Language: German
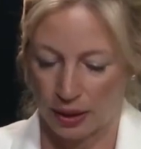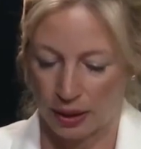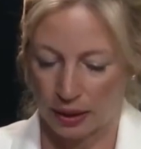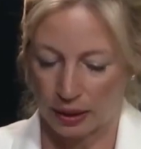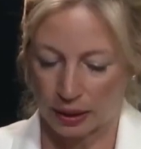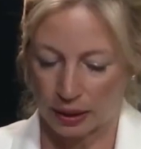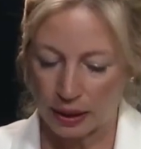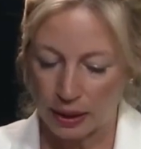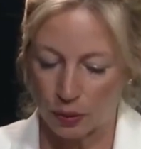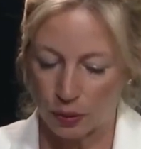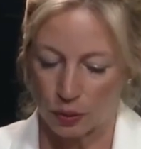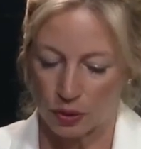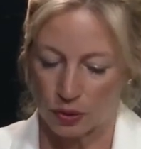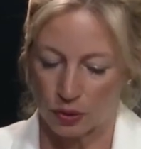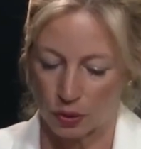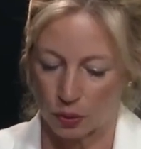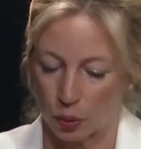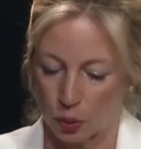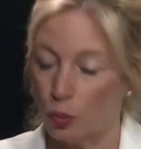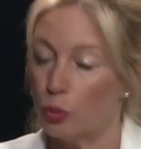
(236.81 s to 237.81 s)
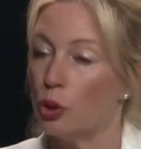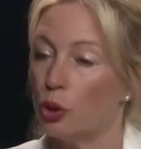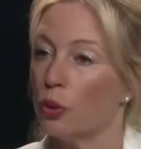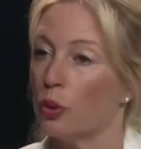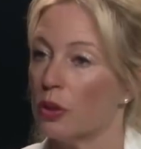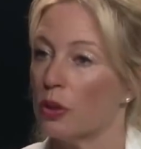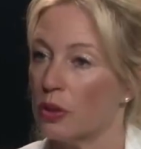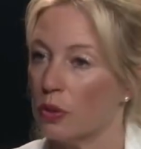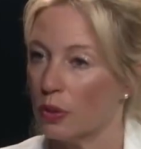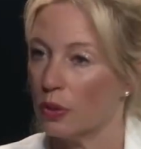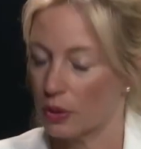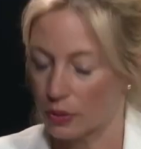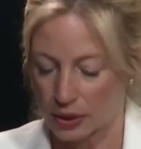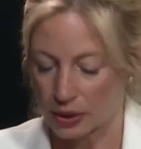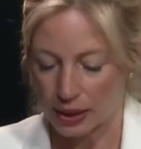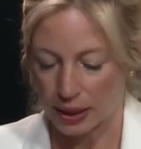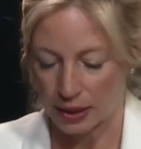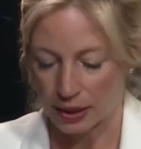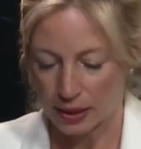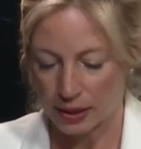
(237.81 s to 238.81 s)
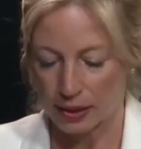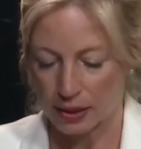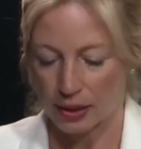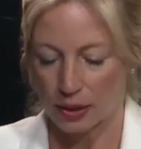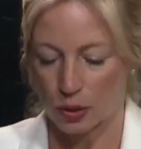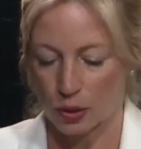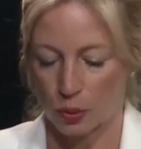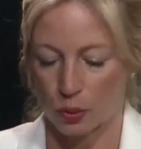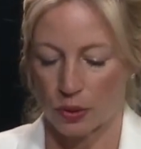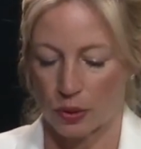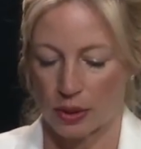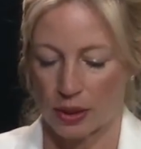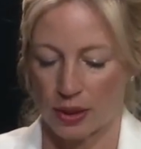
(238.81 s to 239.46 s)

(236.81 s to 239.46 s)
Kriegen und Umstürzen und Auseinandersetzungen sind. Das hat die sind.